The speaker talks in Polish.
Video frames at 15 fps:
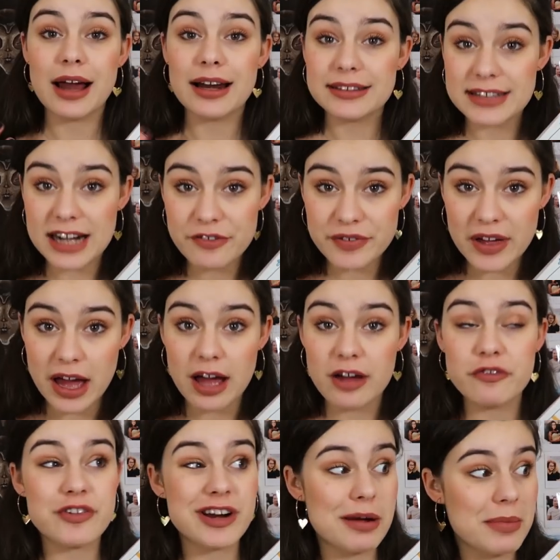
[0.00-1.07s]
Ale trafia
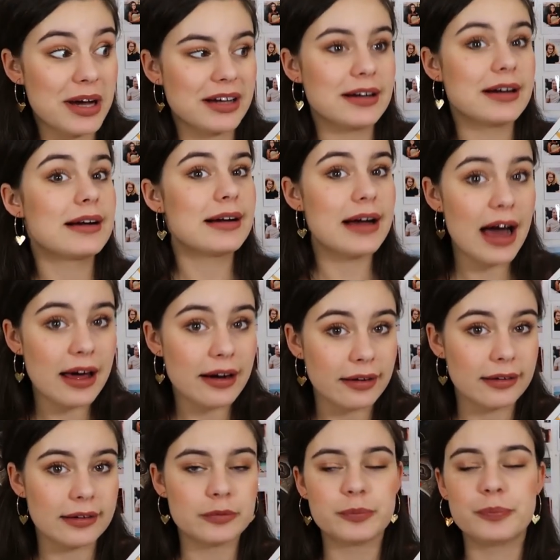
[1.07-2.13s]
w ramach
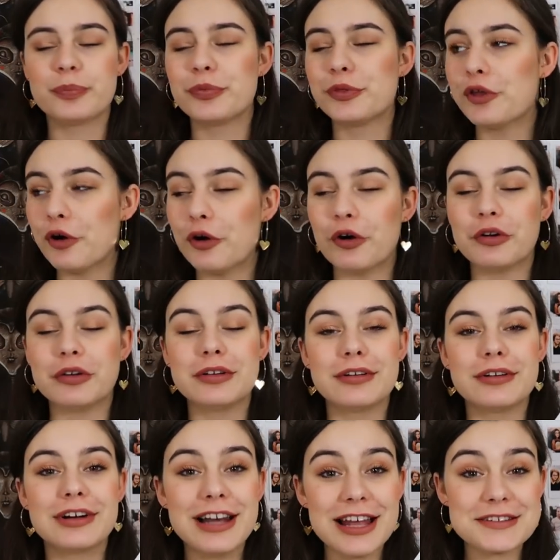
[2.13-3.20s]
kary do
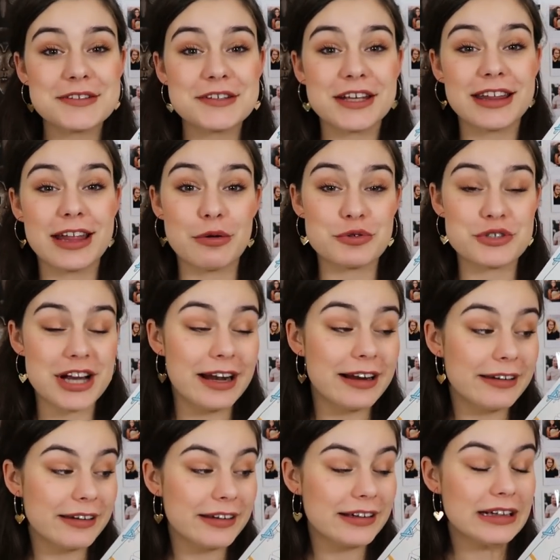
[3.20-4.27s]
klasy
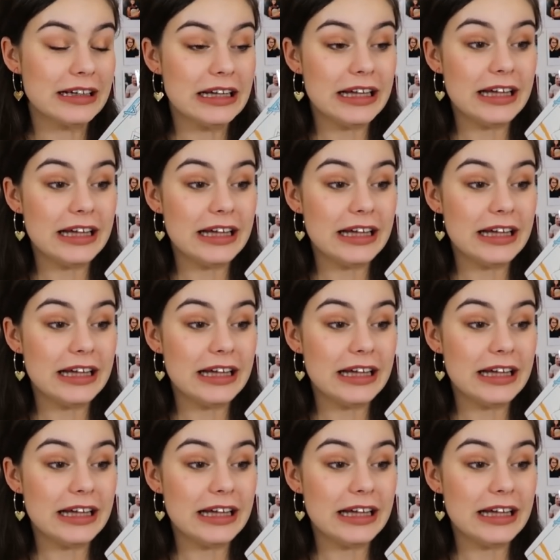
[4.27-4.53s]
nienauczalnych